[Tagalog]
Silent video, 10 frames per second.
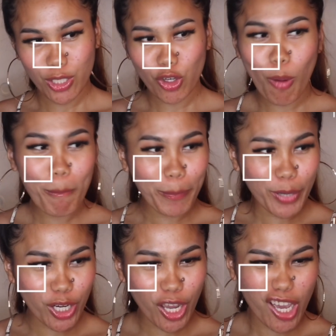
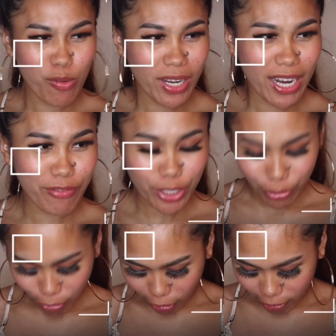Romper, eh, whatever you
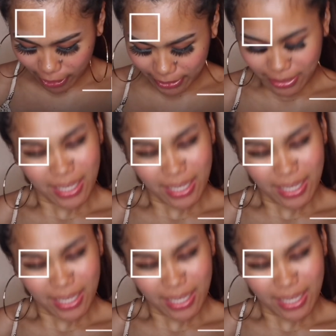call it.